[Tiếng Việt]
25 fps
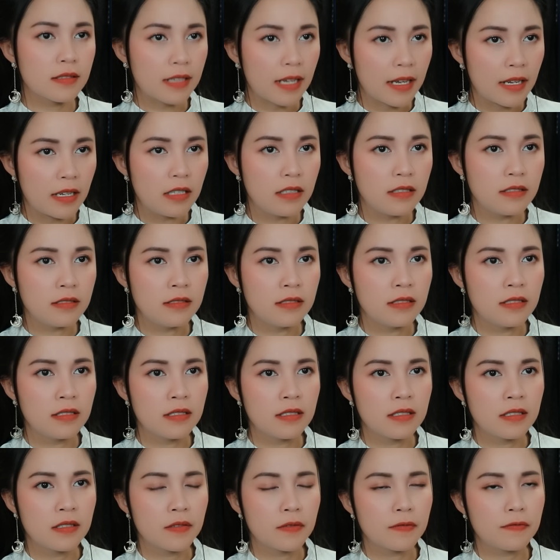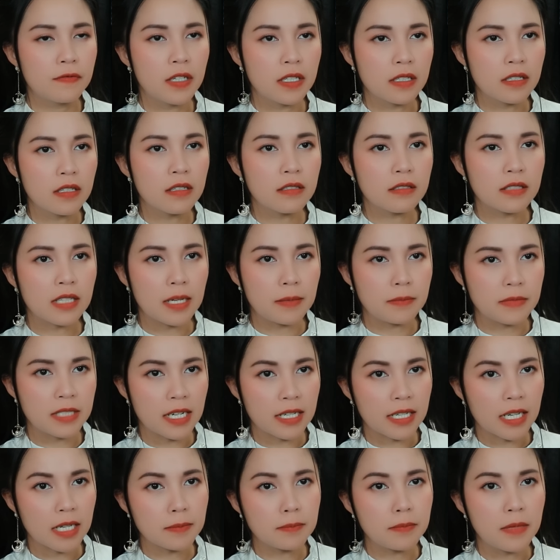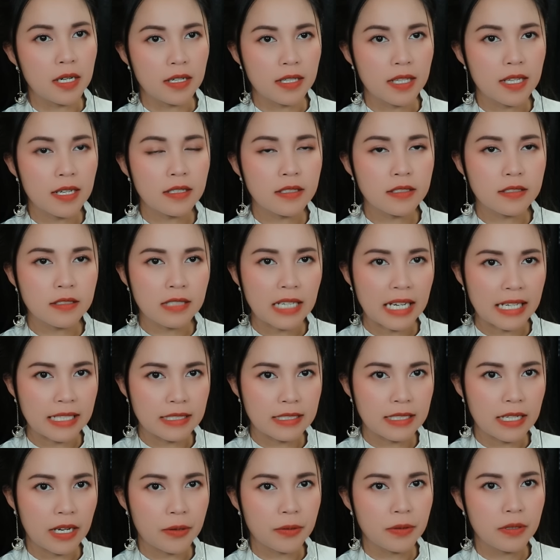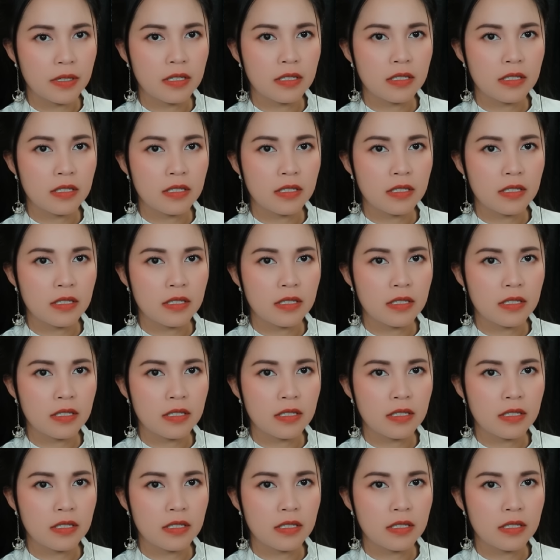Thầy Lương, vẫn chưa tìm ra cách mở chiếc rương này sao?